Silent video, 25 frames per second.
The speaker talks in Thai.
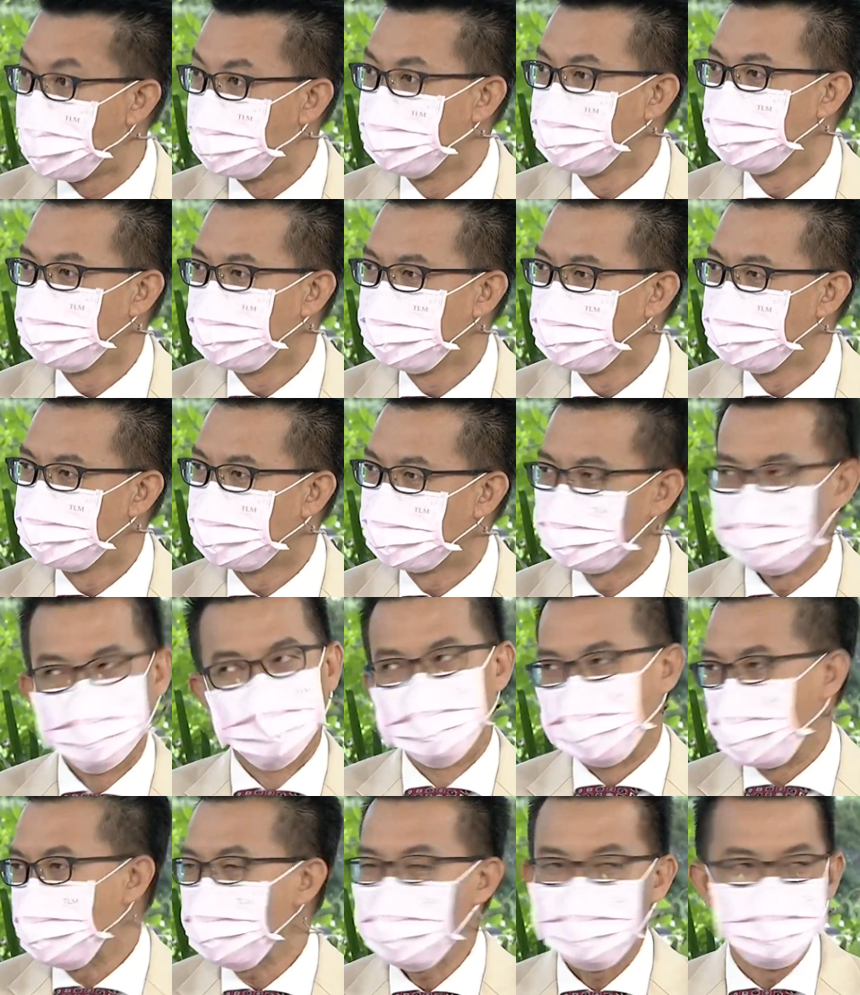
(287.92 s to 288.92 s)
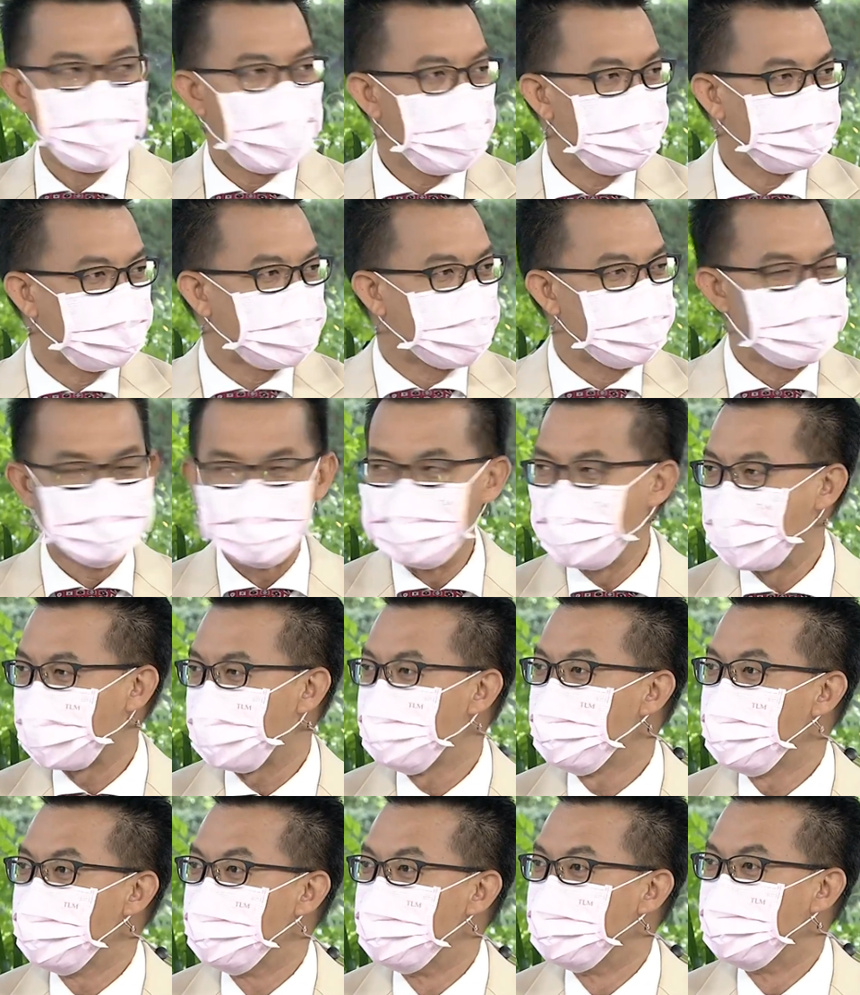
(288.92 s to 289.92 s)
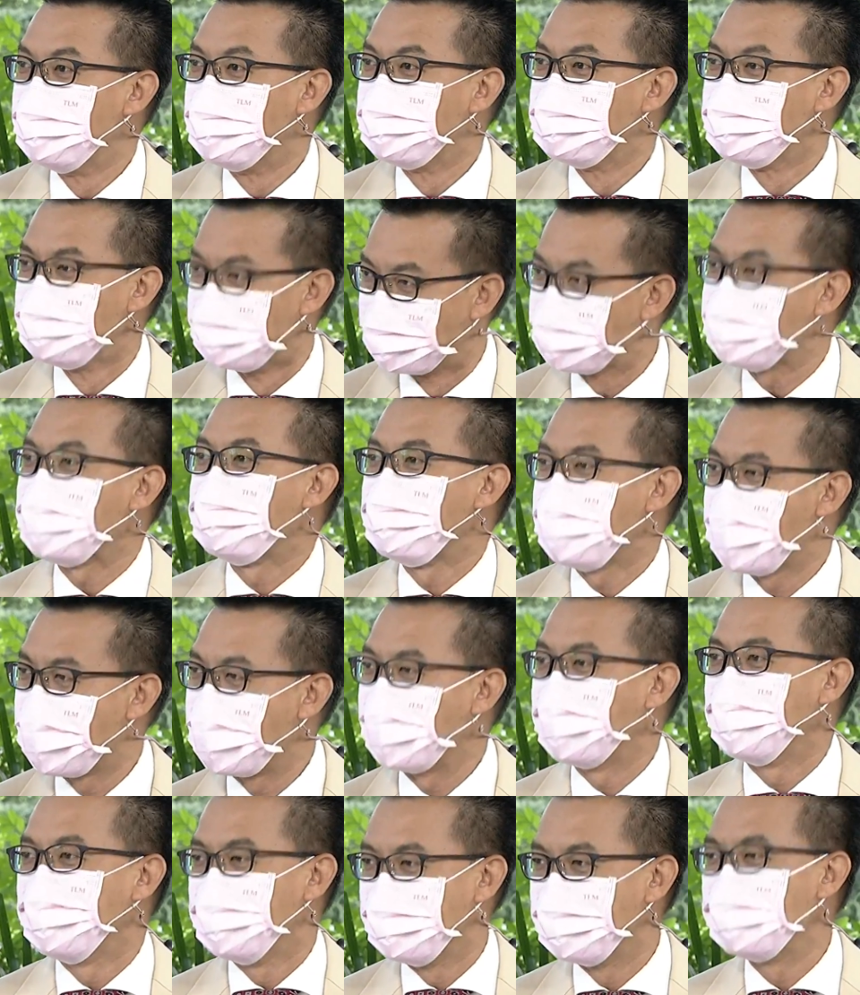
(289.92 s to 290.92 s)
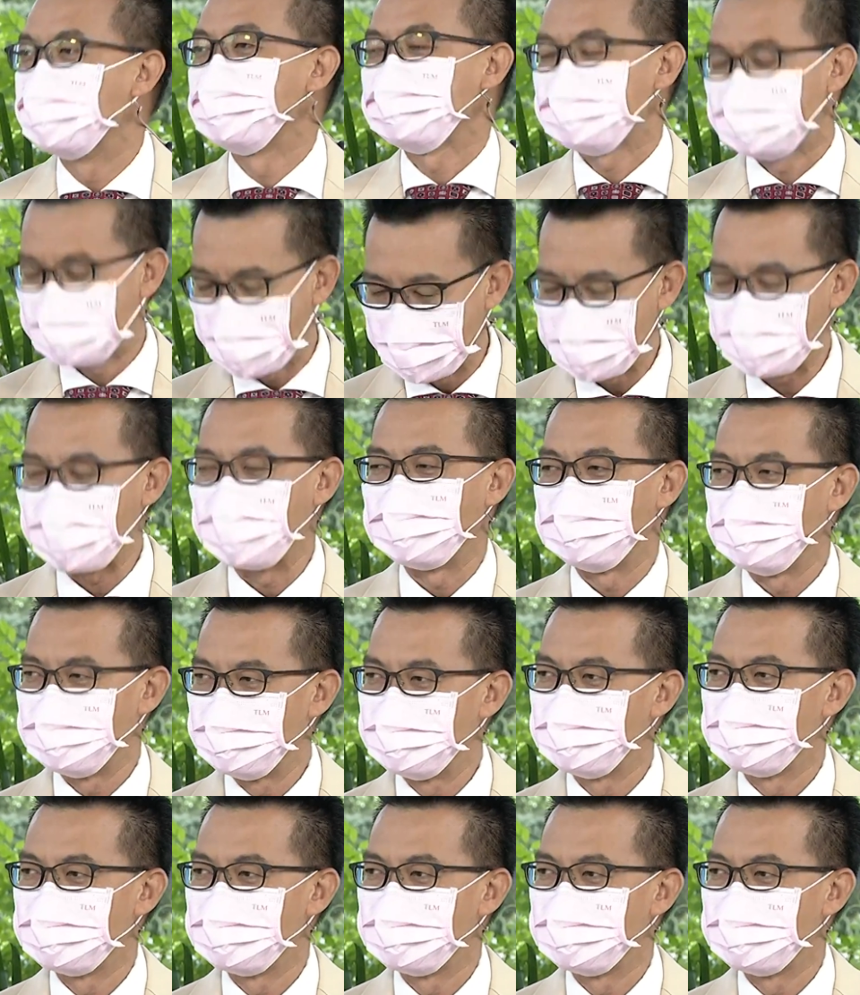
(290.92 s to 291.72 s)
ปลอมครับมันก็เป็นไปได้ว่าใช้สีอะไรก็ไม่รู้ แต่ฟ้าเหมือนกัน ใช่ครับ